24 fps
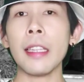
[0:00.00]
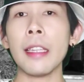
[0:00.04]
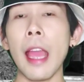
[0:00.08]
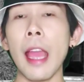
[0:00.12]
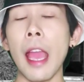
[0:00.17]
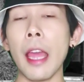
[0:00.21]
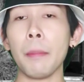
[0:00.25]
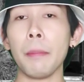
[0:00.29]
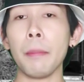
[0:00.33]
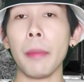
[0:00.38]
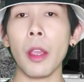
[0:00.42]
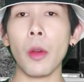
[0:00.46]
Inn
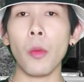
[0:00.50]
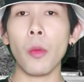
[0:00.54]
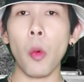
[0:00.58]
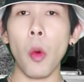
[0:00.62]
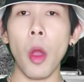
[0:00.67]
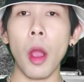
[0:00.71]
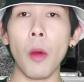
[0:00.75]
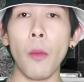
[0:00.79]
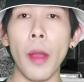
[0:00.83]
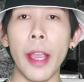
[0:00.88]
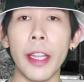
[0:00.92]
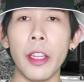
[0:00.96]
at
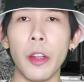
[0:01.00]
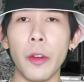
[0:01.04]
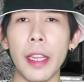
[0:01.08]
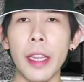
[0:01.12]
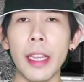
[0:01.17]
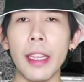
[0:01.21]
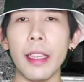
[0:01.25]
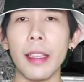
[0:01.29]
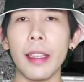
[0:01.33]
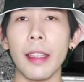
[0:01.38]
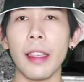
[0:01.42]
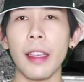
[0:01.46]
Bellevue
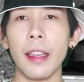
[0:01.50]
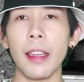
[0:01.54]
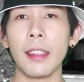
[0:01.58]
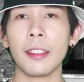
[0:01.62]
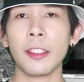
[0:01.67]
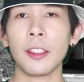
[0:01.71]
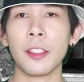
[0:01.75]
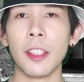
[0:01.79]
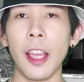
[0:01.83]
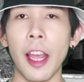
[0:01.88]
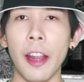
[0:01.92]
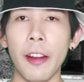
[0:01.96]
Winery
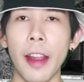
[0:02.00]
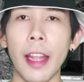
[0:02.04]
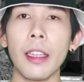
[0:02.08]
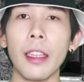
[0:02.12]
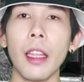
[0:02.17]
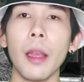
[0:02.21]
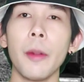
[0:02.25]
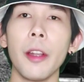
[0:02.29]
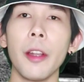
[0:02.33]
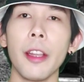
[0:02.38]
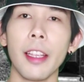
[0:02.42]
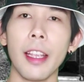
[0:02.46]
สหรัฐ
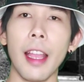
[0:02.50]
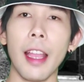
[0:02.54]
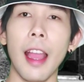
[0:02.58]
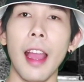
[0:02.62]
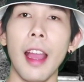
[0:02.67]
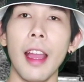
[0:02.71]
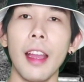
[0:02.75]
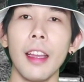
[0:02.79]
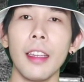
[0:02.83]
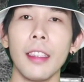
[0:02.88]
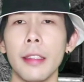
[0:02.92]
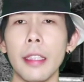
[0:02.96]
อเมริ
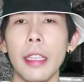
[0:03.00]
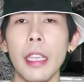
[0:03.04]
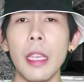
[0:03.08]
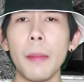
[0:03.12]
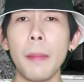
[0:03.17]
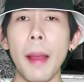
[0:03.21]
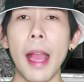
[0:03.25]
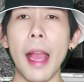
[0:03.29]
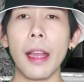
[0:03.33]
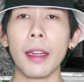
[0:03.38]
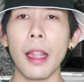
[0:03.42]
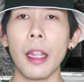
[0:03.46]
กา ที่
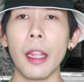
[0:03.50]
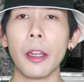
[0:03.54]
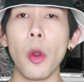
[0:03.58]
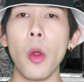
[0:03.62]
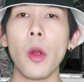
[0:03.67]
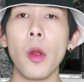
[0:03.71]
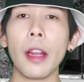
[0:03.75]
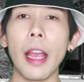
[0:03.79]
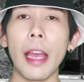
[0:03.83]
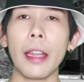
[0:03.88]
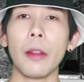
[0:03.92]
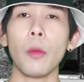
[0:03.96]
พักและโร
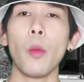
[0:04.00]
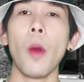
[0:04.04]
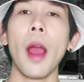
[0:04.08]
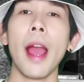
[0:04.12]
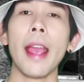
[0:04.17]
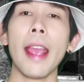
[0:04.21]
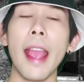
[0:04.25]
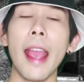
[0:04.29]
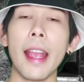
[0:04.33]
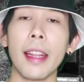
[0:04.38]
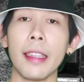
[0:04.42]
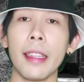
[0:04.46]
งกลั่นไว
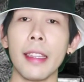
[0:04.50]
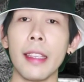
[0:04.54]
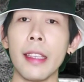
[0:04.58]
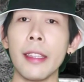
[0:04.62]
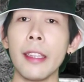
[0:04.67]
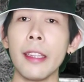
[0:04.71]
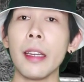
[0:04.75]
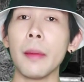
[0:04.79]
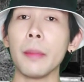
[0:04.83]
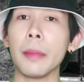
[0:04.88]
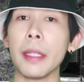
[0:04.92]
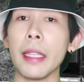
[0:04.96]
น์แห่งนี้
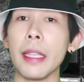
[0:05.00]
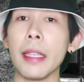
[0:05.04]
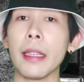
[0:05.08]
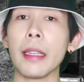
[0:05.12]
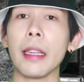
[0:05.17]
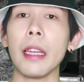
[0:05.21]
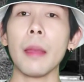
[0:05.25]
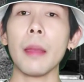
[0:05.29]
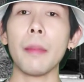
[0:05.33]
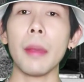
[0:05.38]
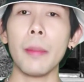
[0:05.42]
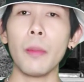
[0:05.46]
เดิมที
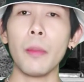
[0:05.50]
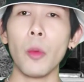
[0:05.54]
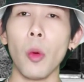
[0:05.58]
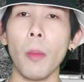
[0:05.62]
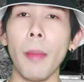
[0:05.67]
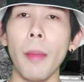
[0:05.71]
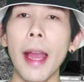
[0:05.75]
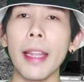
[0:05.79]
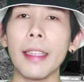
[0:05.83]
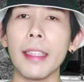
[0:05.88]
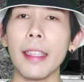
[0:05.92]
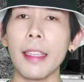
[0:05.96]
เคยเป็นห
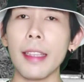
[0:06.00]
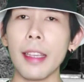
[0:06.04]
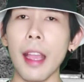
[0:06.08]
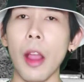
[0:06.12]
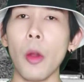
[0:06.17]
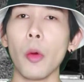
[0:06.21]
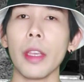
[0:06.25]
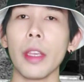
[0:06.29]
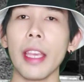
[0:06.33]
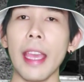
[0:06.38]
มู่บ้านที่เก่า